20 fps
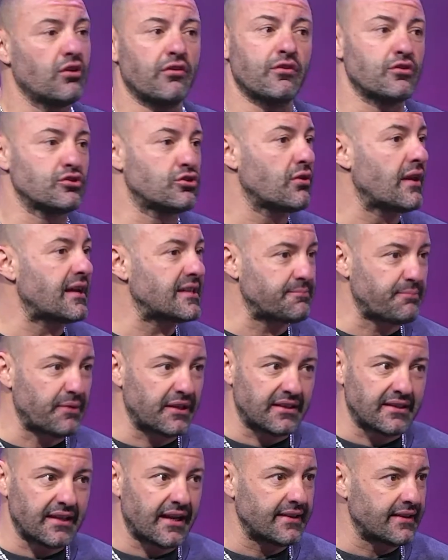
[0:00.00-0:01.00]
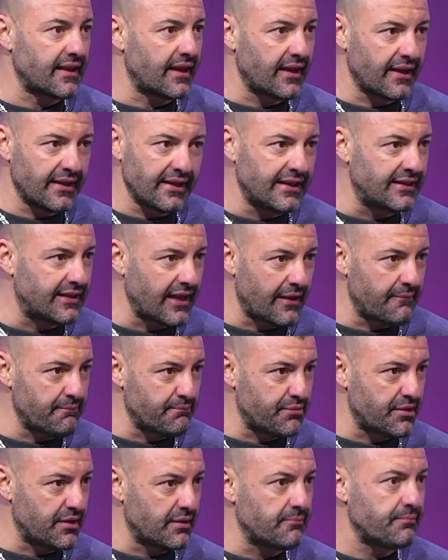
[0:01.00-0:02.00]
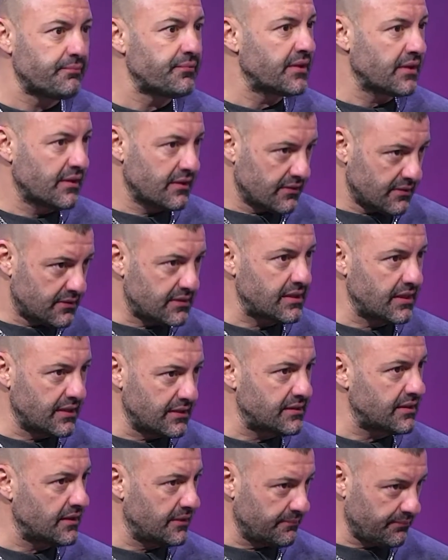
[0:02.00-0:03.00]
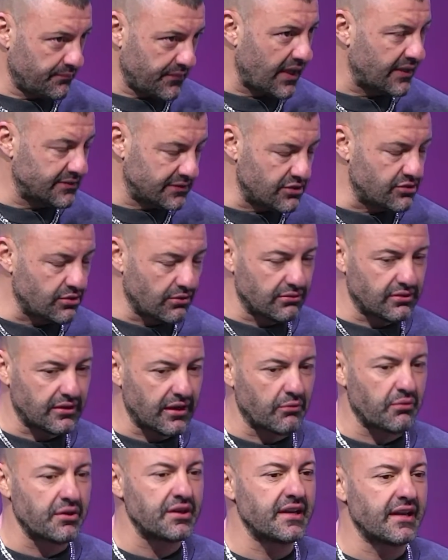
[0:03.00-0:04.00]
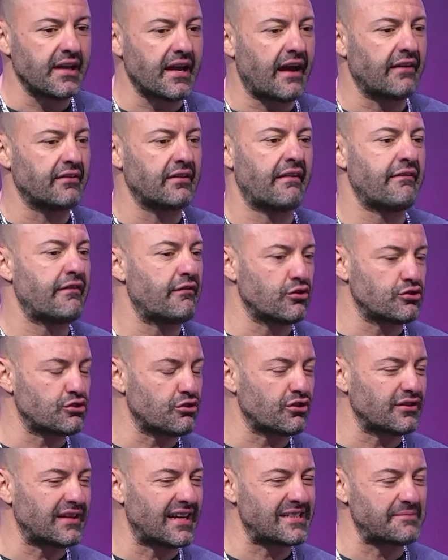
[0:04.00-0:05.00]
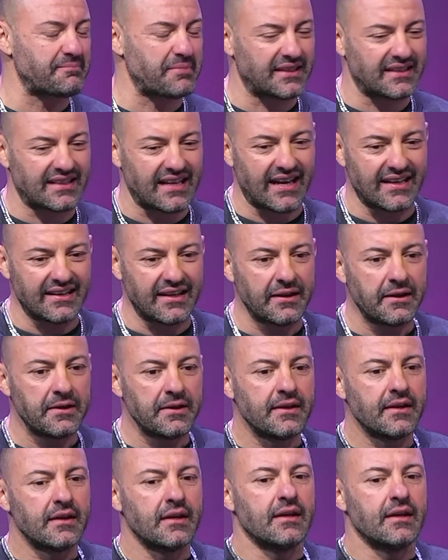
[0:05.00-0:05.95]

Dovevo solo aspettare. Perché è risolto questa parentesi? Sì, è, sì, risolta. è risolta. Quindi avevo solo da aspettare.